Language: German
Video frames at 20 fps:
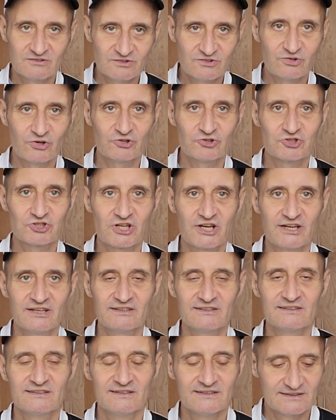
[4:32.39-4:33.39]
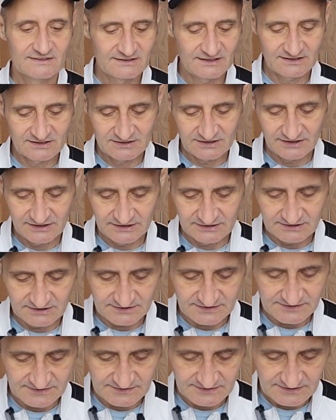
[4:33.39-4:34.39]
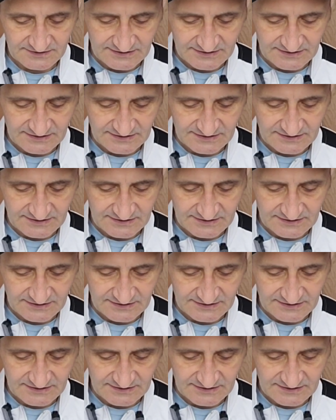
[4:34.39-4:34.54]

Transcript: Sonnenschein, dann Regen jetzt.